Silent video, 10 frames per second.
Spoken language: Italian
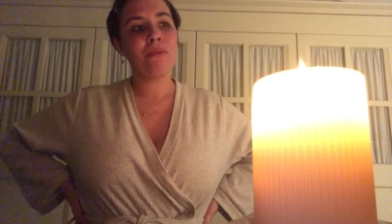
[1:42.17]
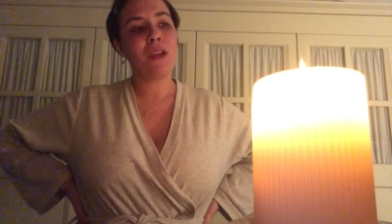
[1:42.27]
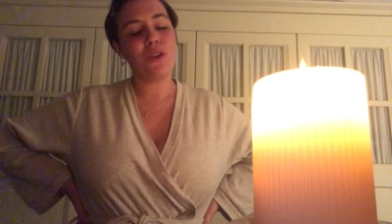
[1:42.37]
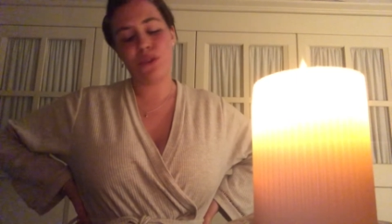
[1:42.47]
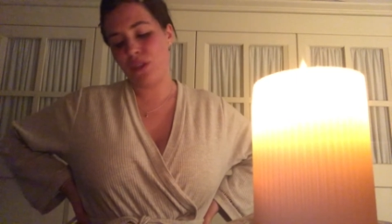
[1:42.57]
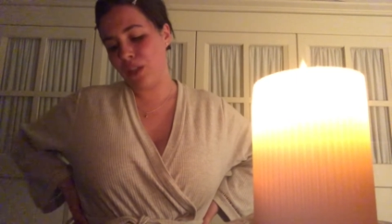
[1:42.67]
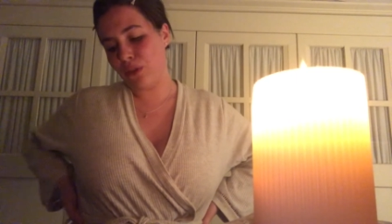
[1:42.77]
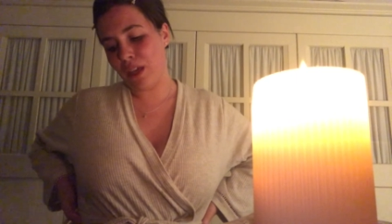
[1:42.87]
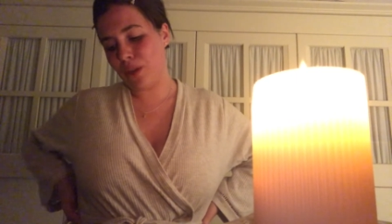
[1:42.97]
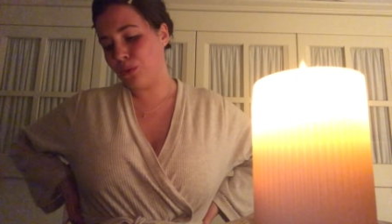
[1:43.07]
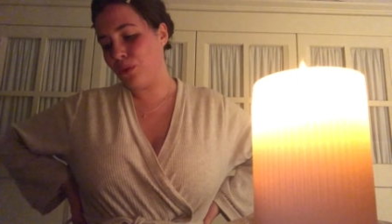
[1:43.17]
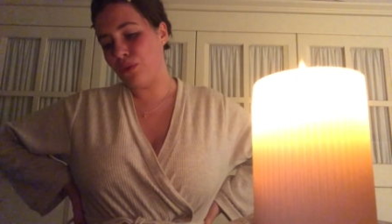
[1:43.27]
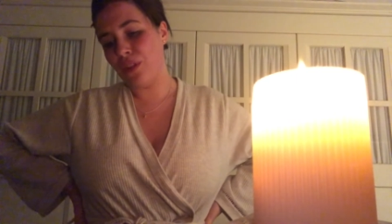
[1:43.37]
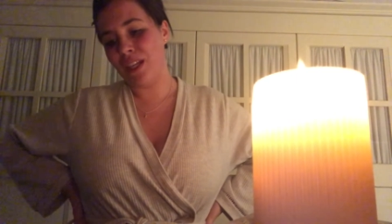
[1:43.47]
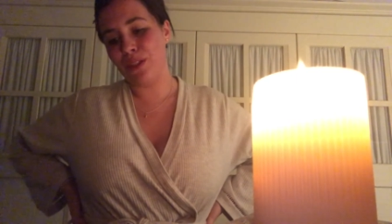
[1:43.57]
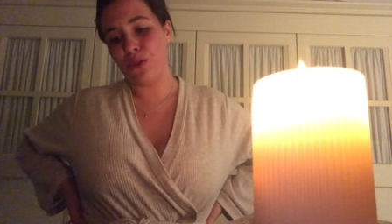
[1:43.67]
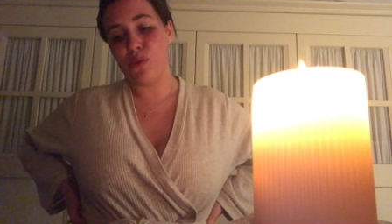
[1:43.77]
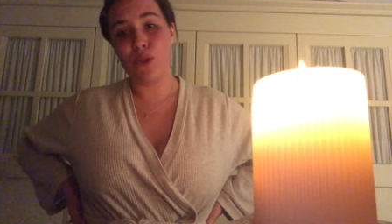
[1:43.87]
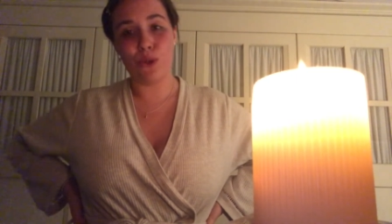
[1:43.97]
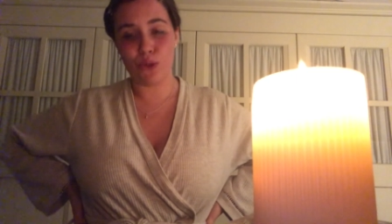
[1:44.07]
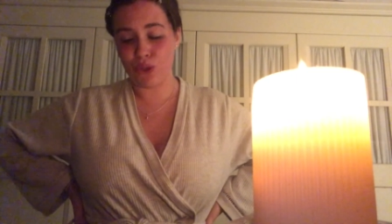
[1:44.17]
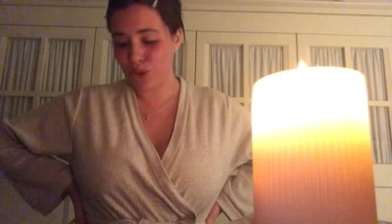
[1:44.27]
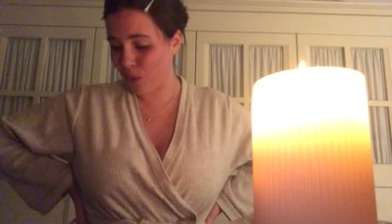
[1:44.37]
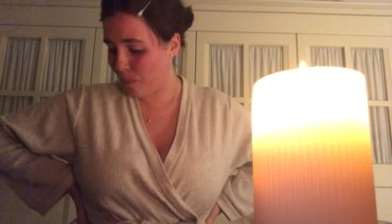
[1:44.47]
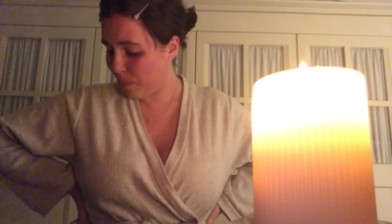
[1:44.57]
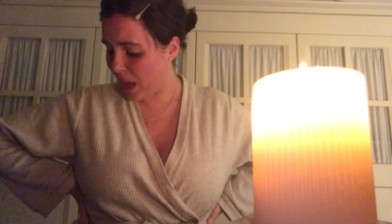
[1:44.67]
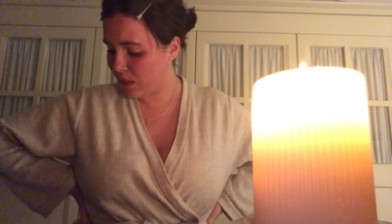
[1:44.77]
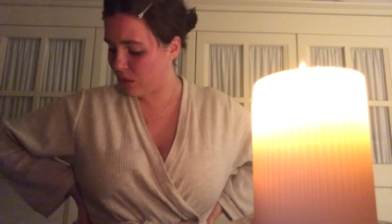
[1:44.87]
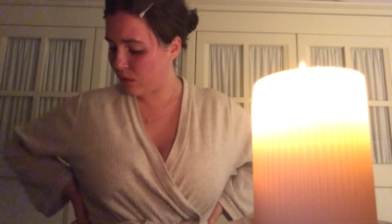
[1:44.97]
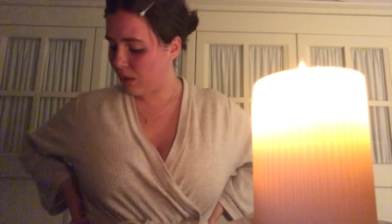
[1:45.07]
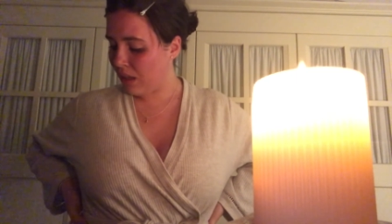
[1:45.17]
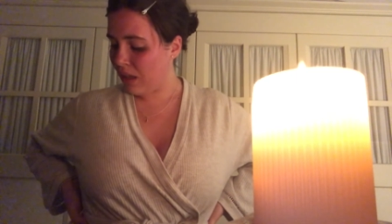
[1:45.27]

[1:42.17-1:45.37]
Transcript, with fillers: Ho sognato che era tutto finito, il virus scomparso